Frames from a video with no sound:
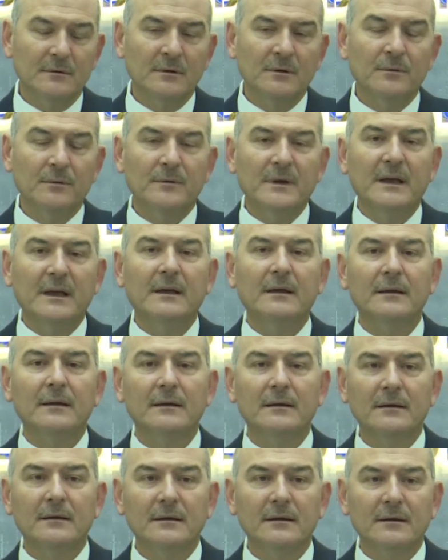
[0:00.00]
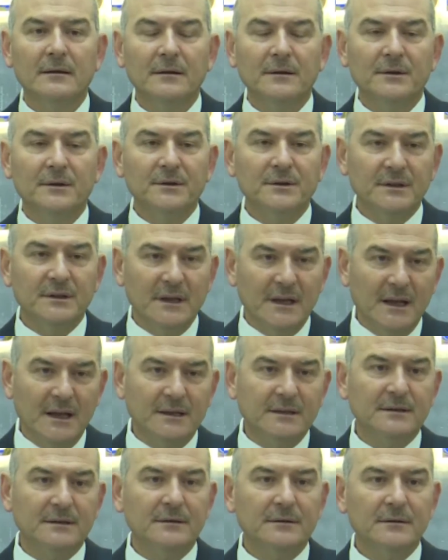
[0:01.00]
ve
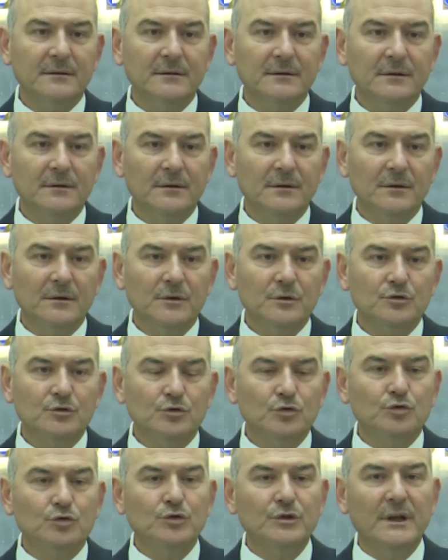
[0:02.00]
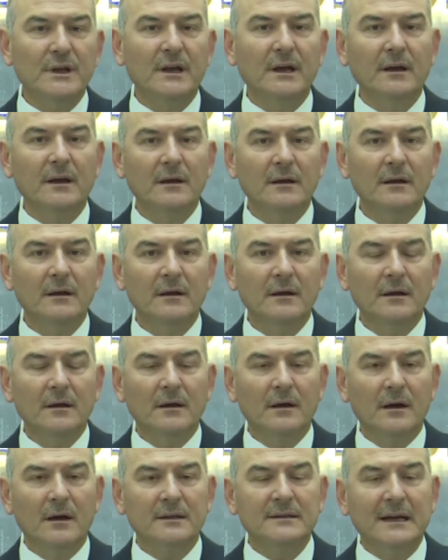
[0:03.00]
gerek suçluya
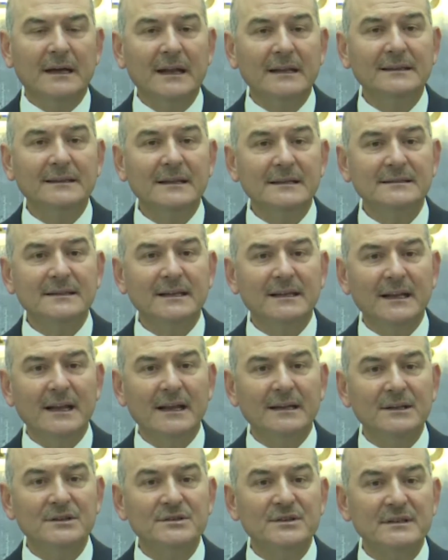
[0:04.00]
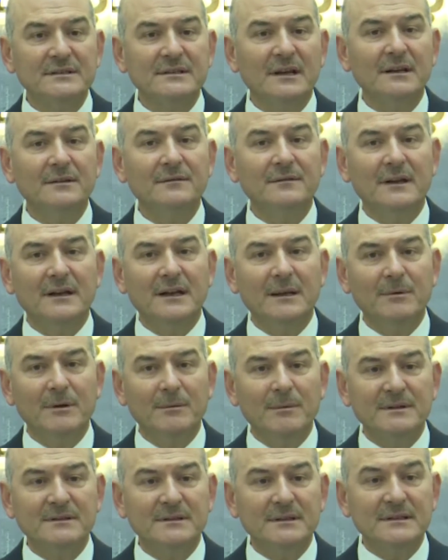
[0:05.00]
adalet nezdine gerekli cezanın
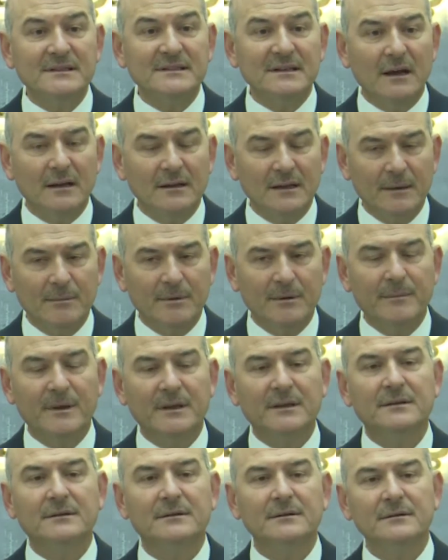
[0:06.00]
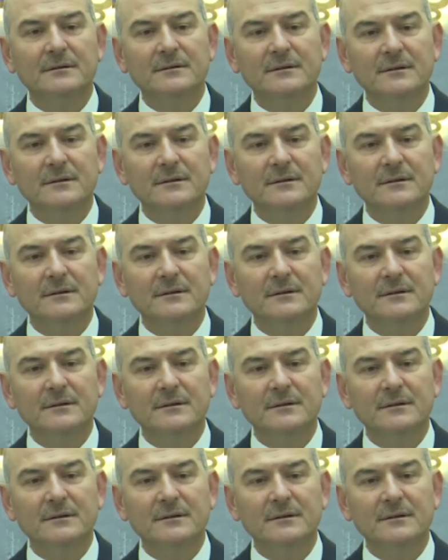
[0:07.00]
verilebilmesini sağlayabilmek,